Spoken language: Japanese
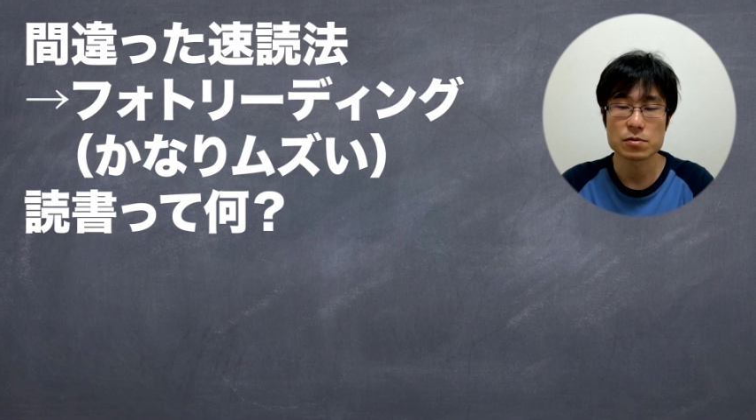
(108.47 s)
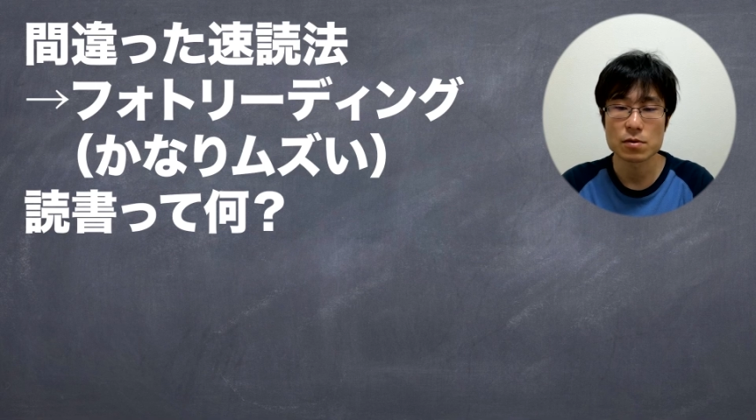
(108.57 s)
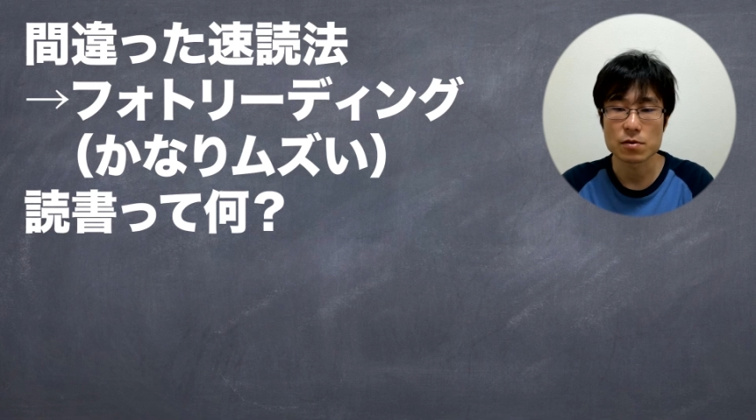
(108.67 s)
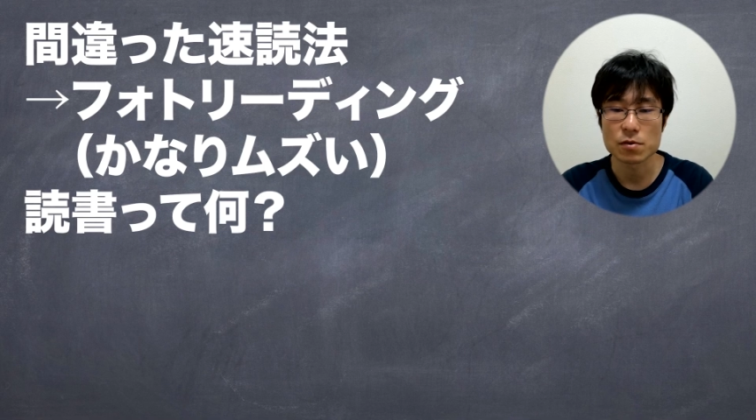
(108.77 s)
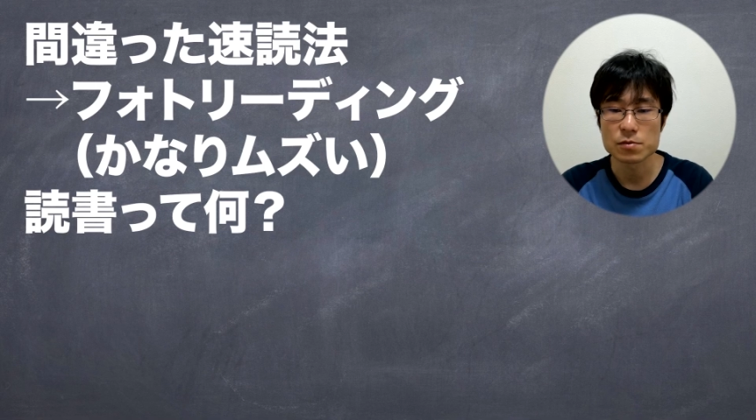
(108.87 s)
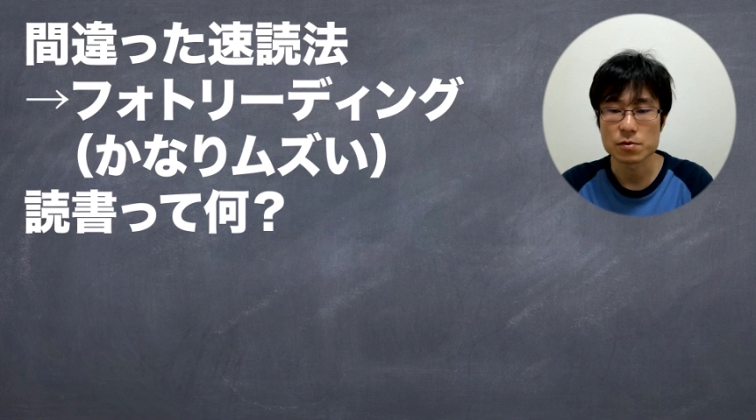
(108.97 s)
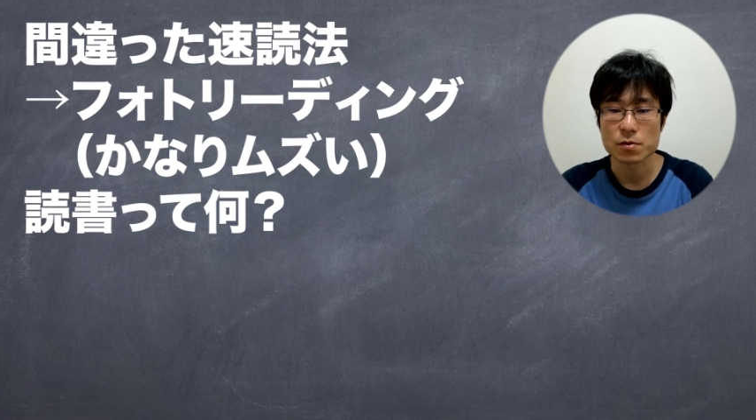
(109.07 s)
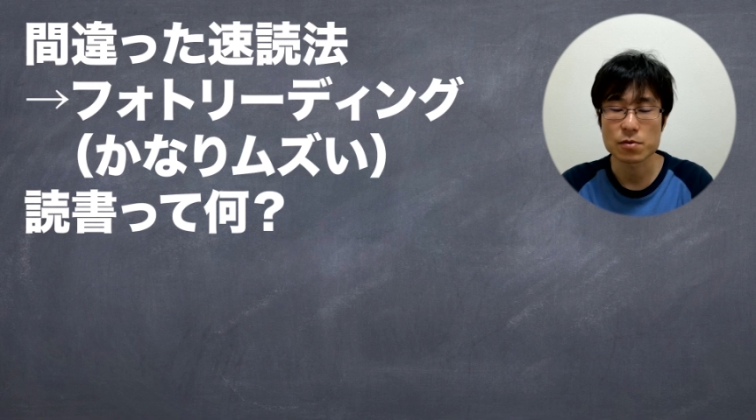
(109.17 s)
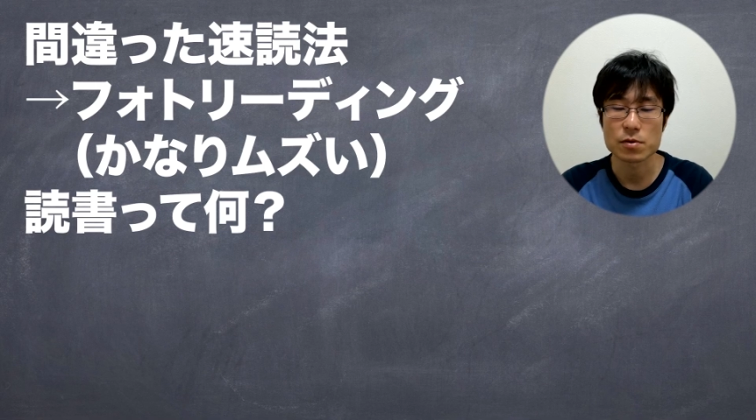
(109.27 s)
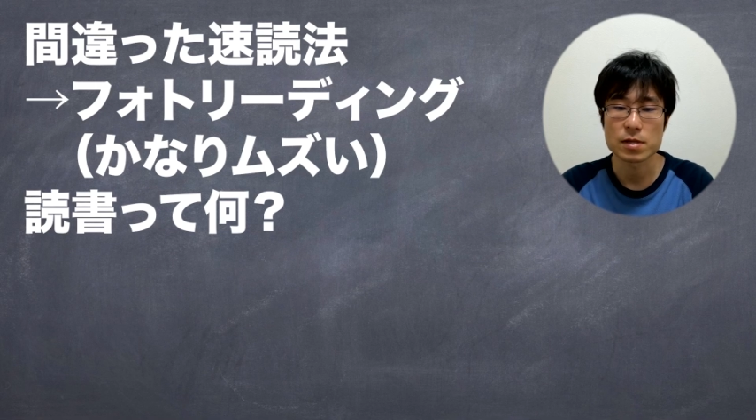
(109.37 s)
を読む
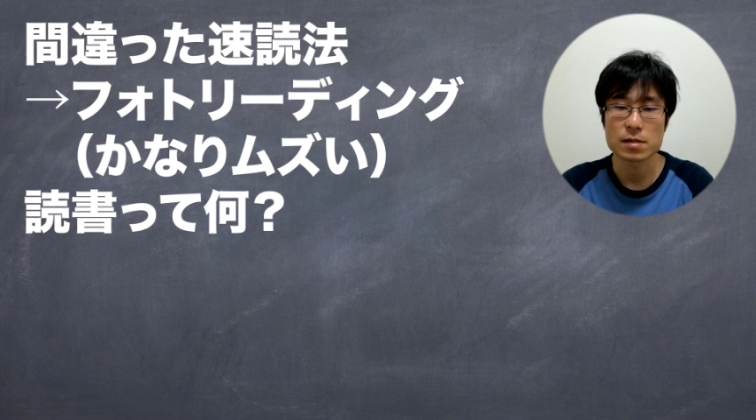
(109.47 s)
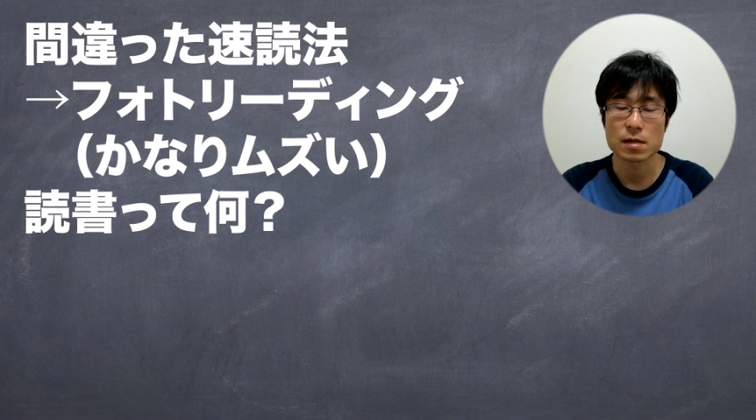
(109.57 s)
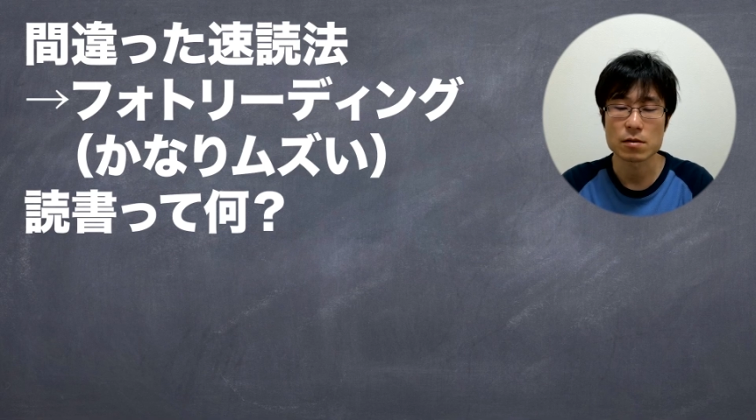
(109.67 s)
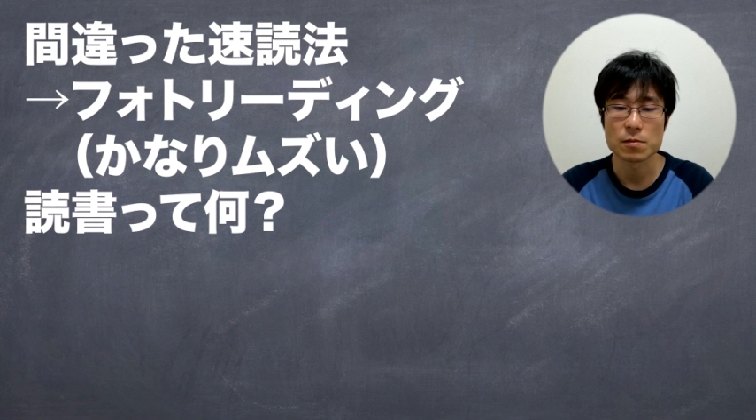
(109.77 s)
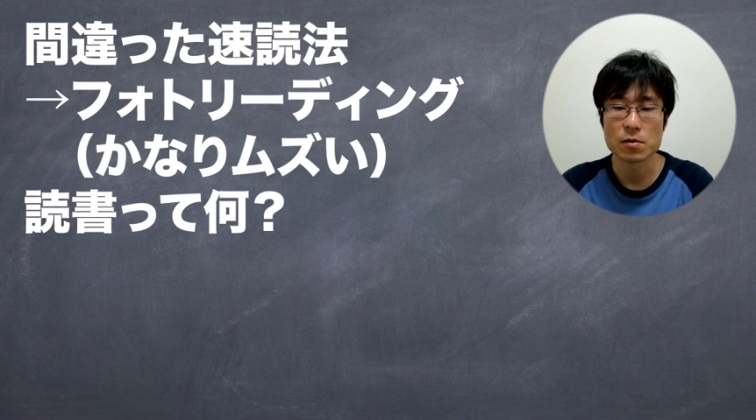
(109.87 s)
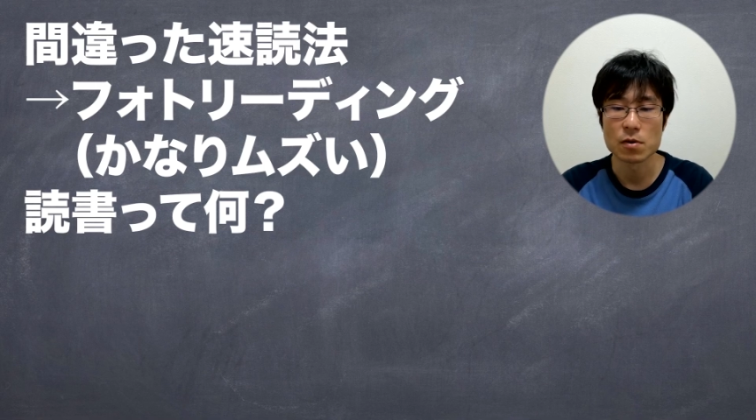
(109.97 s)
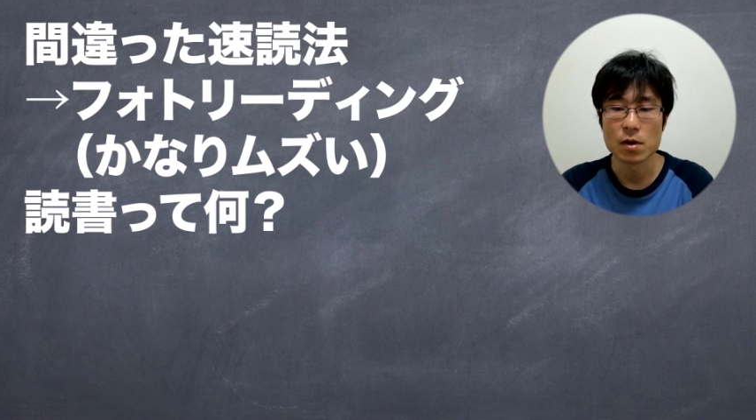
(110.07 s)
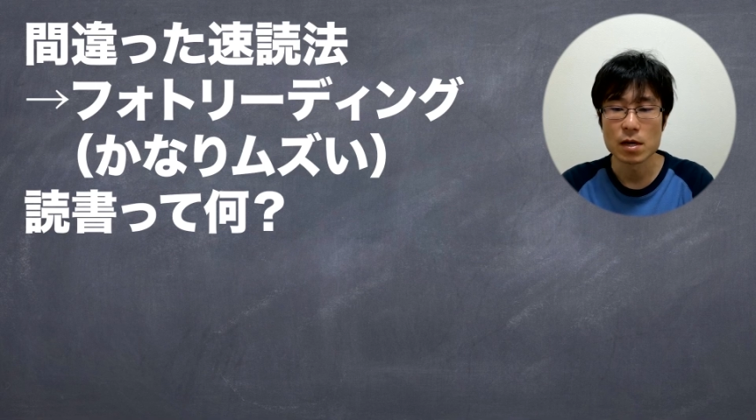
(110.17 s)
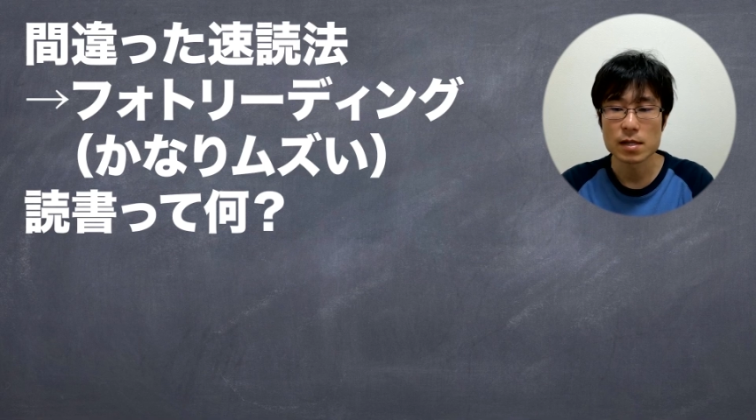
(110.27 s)
ことですけれども